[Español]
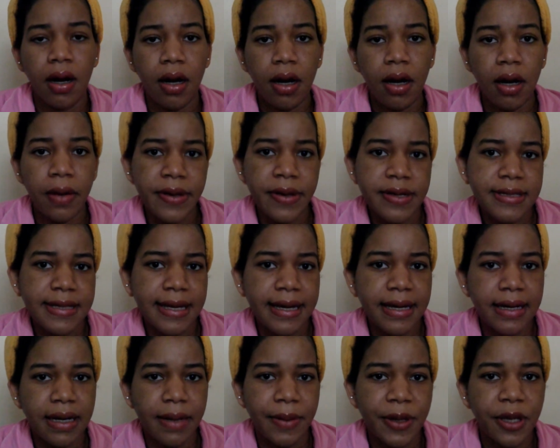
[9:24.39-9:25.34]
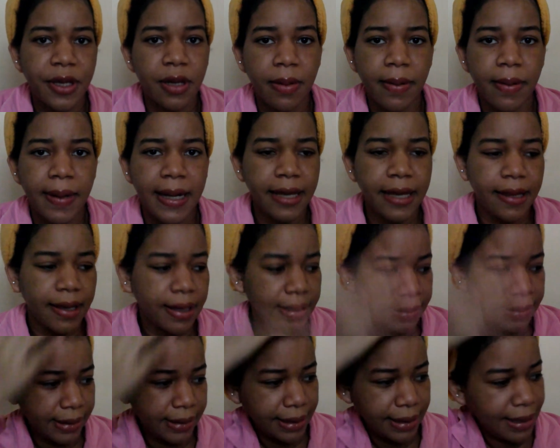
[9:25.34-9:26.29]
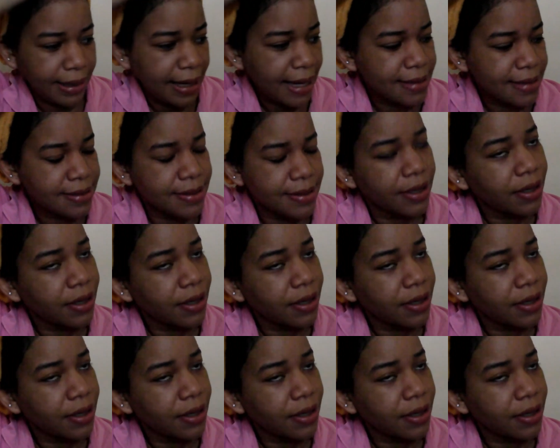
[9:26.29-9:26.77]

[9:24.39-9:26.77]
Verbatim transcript: Obvio sé que el cabello no me va a quedar tan lacio